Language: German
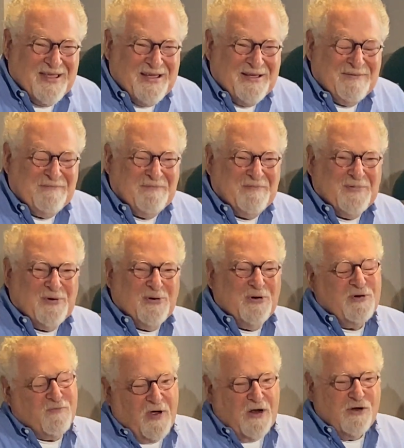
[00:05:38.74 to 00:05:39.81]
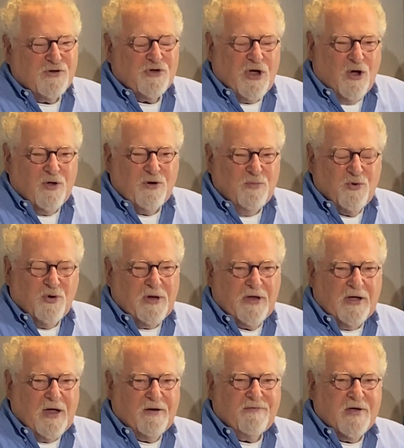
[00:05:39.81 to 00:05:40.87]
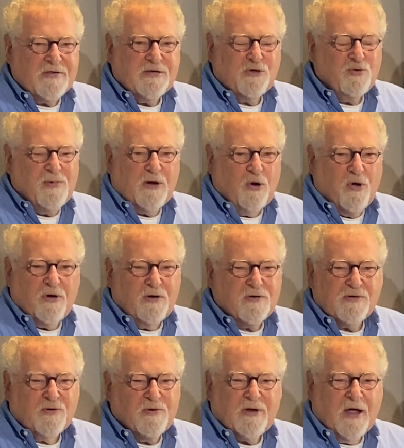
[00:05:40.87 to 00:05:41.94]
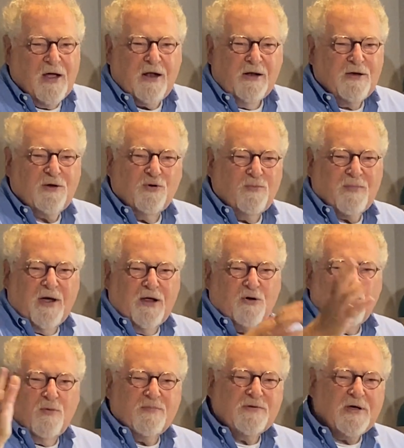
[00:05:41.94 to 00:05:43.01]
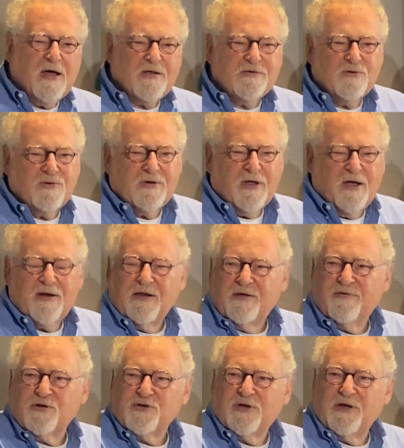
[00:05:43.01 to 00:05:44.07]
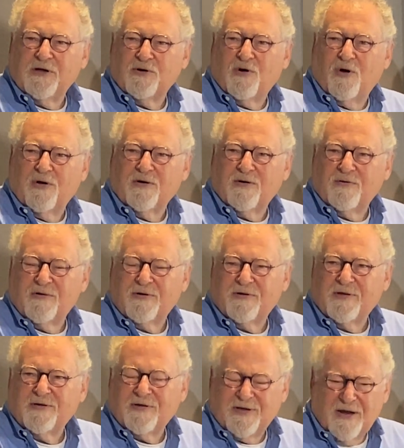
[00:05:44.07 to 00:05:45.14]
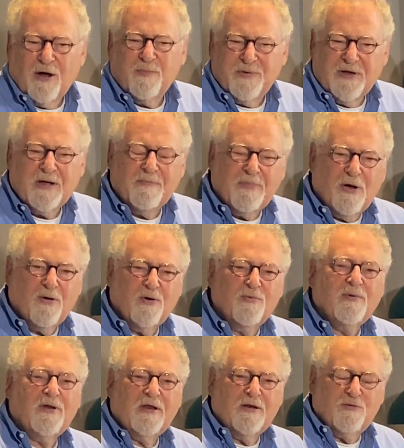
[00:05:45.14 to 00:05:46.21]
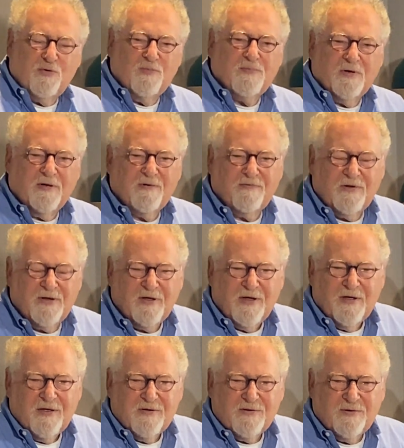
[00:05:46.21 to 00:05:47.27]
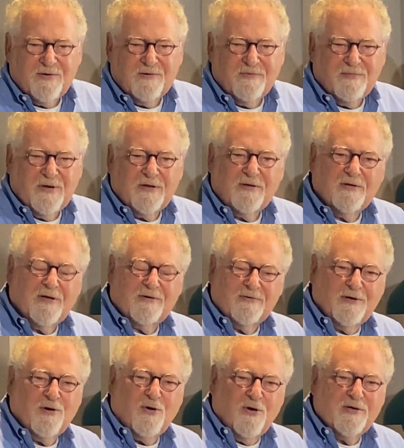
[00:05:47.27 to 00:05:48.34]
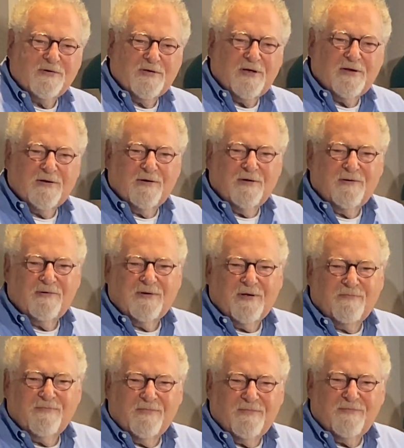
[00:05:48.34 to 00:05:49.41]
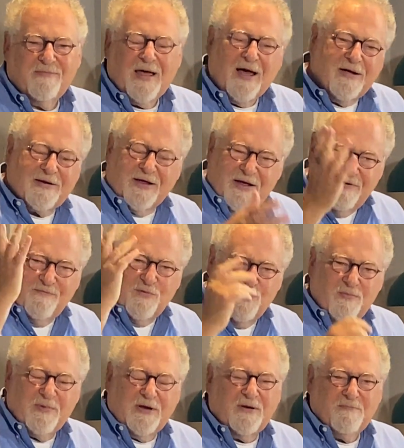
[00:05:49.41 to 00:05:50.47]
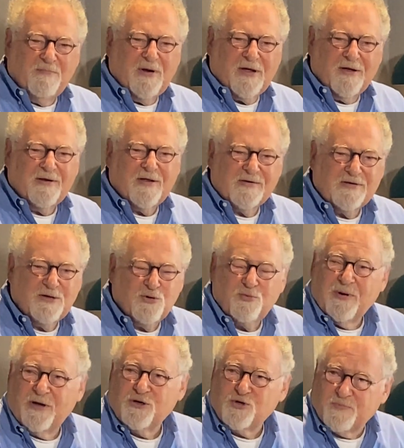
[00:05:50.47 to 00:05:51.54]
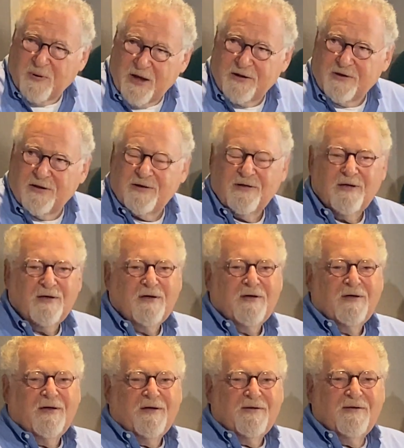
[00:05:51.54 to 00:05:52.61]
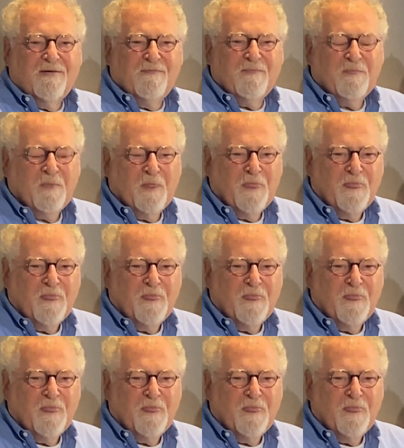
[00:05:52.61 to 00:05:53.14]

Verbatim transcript: Ähm, und weil es ja auch eine Möglichkeit war, sich über Leute zu unterhalten, die um einen rum saßen und die einen nicht verstehen konnten. Und ich glaube, ich habe auch über den Typ irgendwie so mich geäußert. Ne? Und da merkte er wohl mit den Blicken, dass ich über ihn spreche Ne?